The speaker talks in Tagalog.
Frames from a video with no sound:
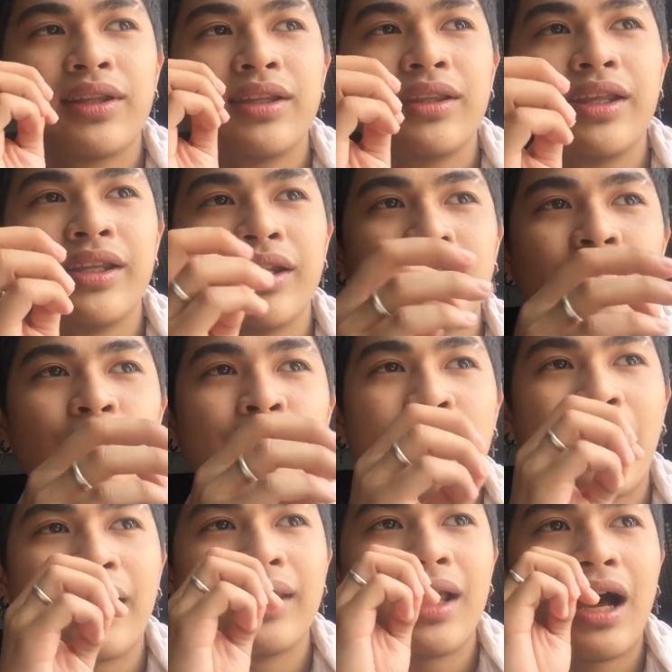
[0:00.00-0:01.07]
hindi
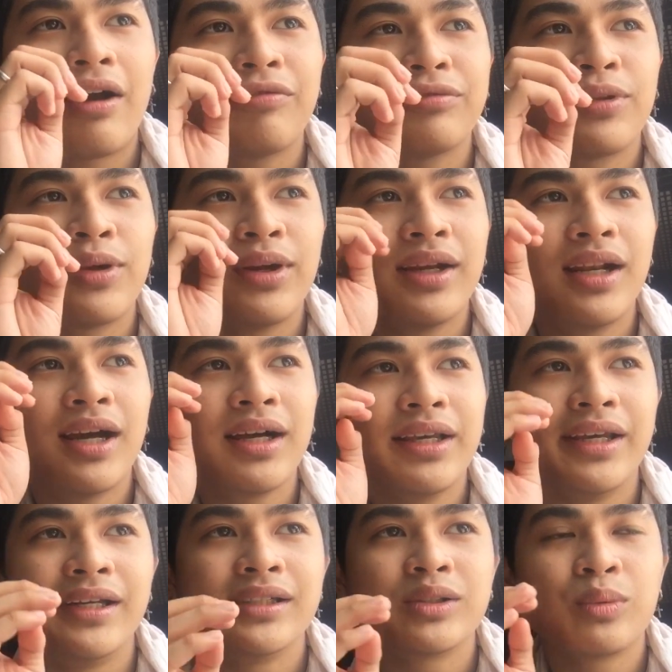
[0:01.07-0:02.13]
natupad after ilang
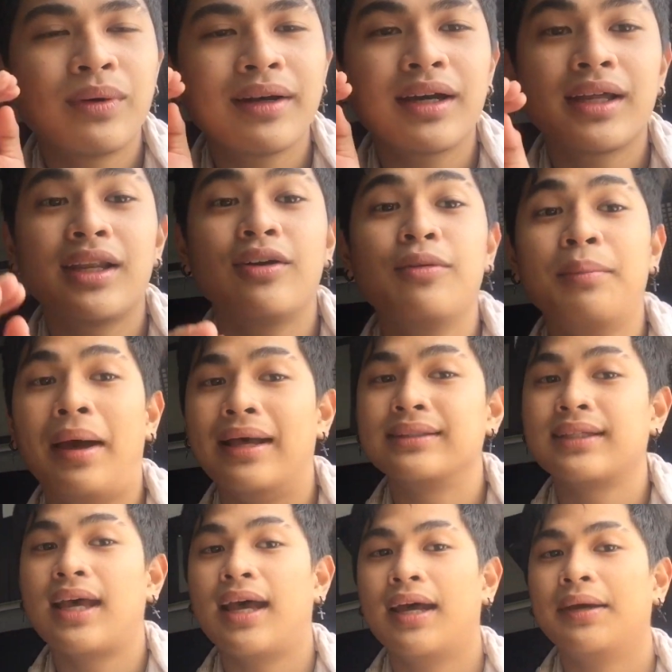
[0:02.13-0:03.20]
years, wag ka na
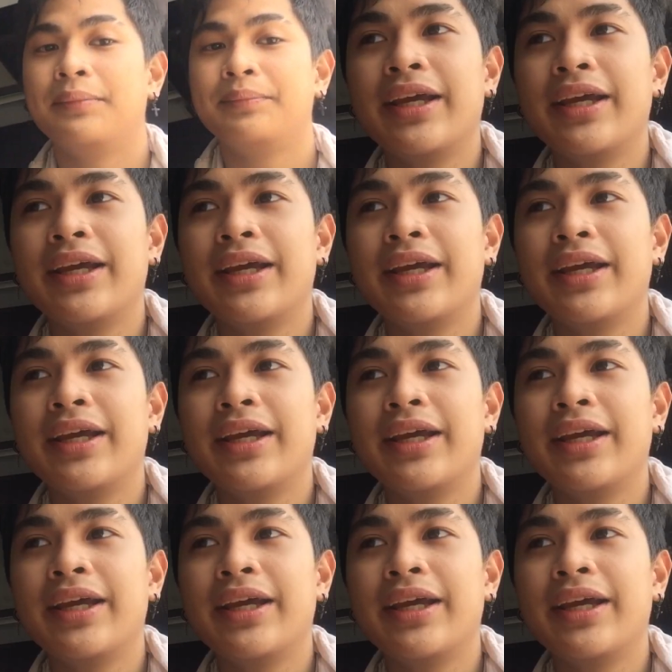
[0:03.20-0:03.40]
umasa.